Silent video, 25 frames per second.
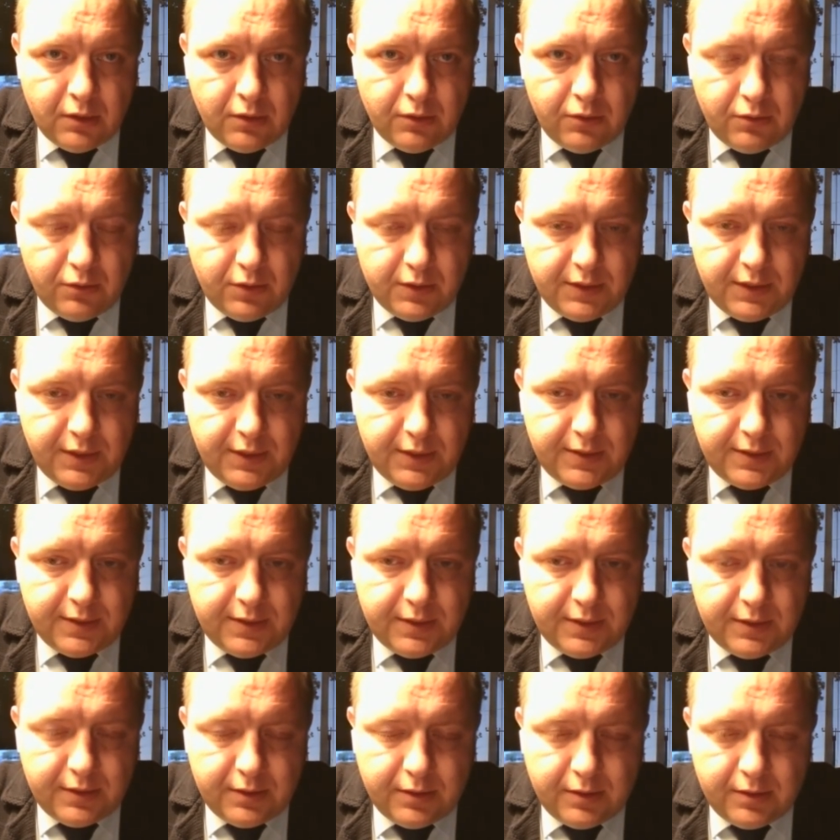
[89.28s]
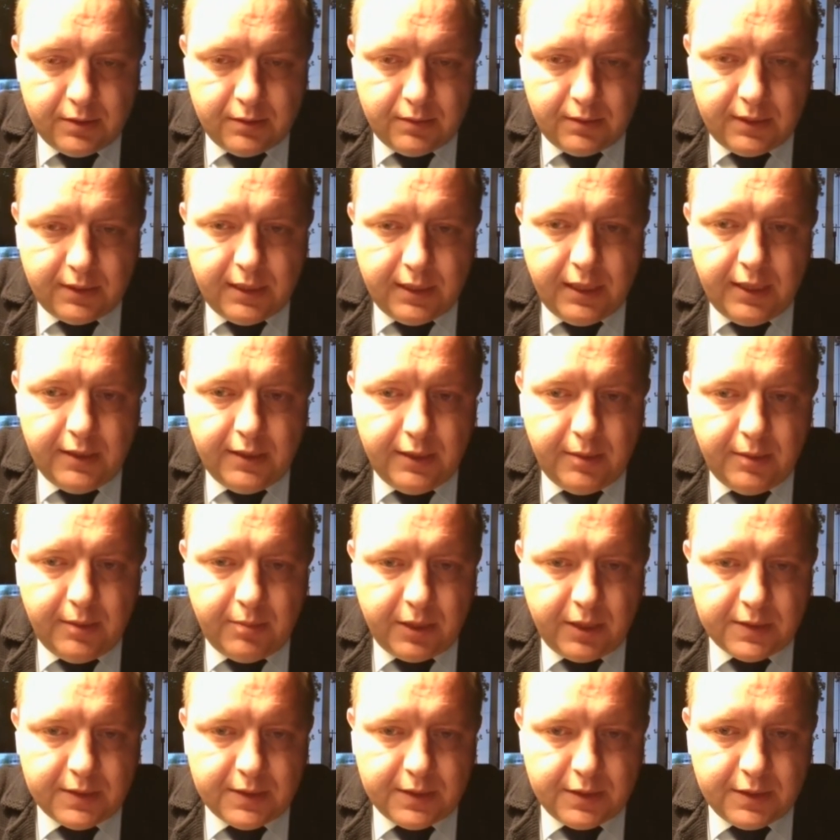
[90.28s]
Но ну, здесь длинный
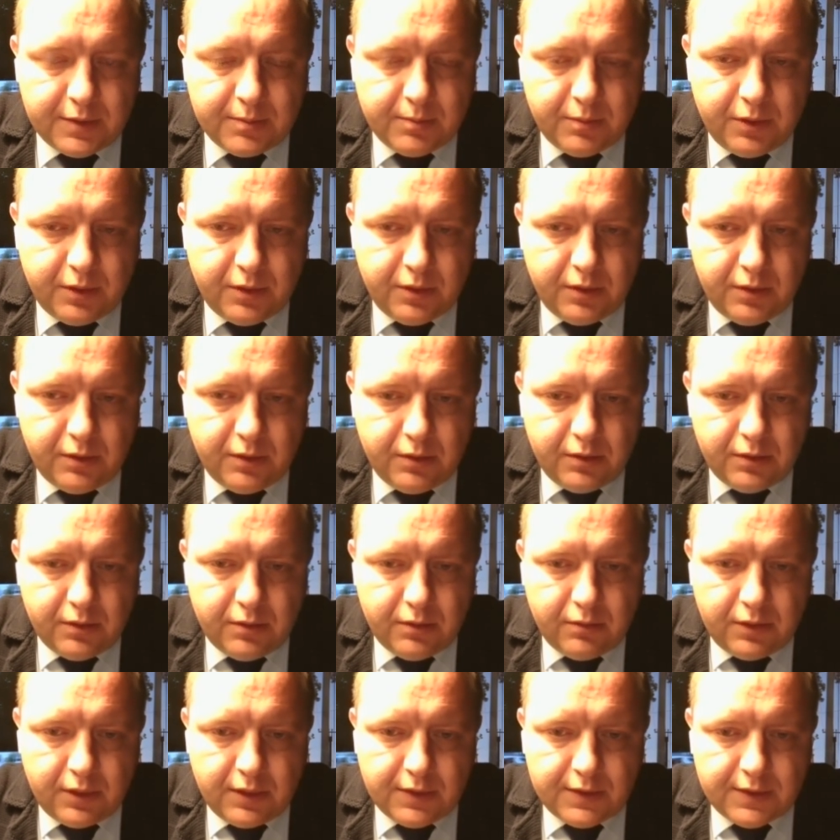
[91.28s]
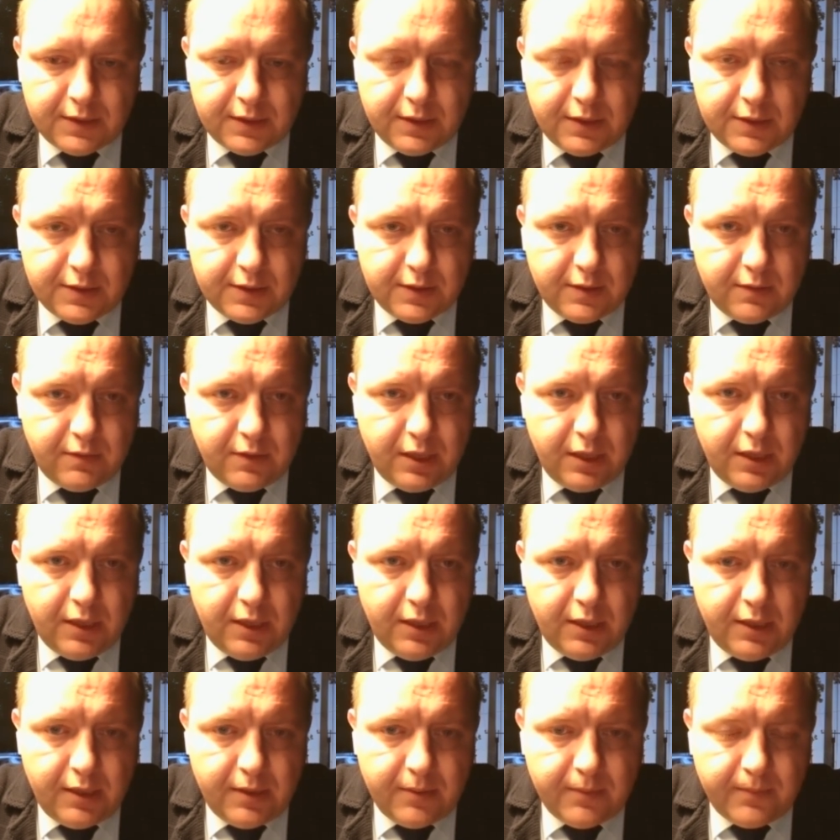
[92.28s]
процесс был у нас
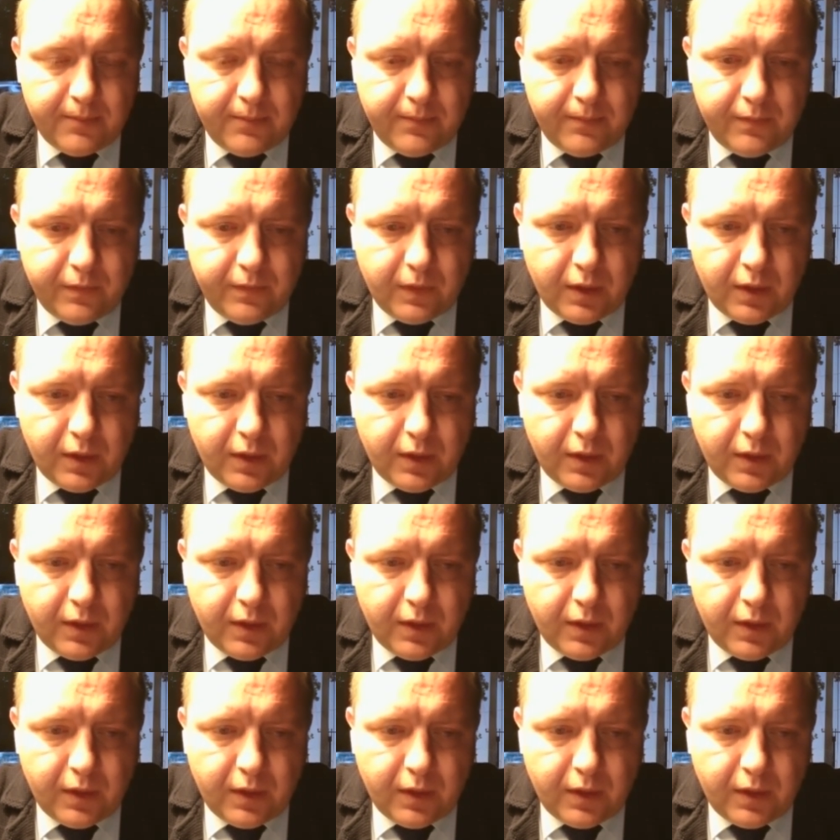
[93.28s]
согласования.